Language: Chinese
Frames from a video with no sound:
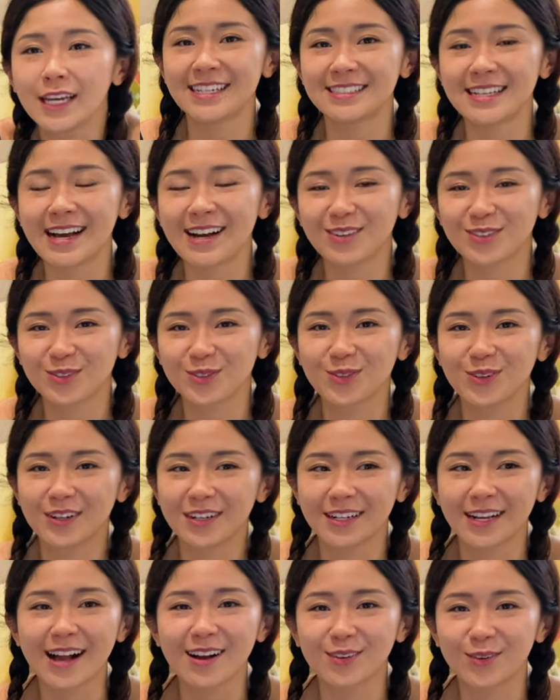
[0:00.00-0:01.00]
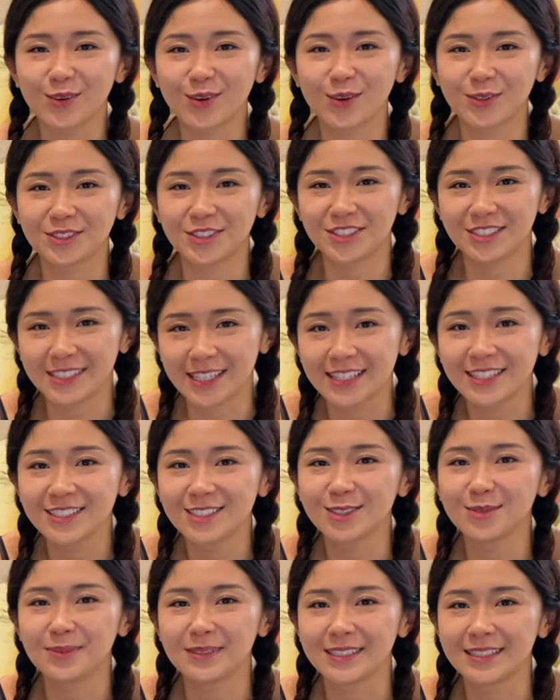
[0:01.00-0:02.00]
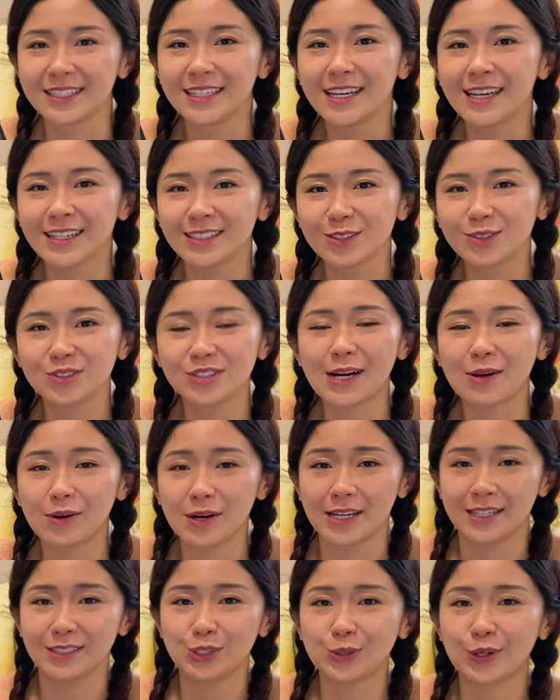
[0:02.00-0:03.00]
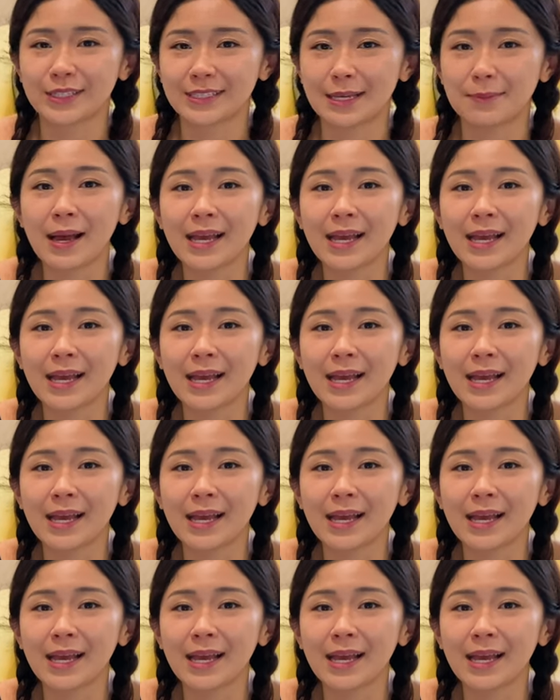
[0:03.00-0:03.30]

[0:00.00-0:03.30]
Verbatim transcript: 大家如果看过我之前的视频，就知道我很喜欢在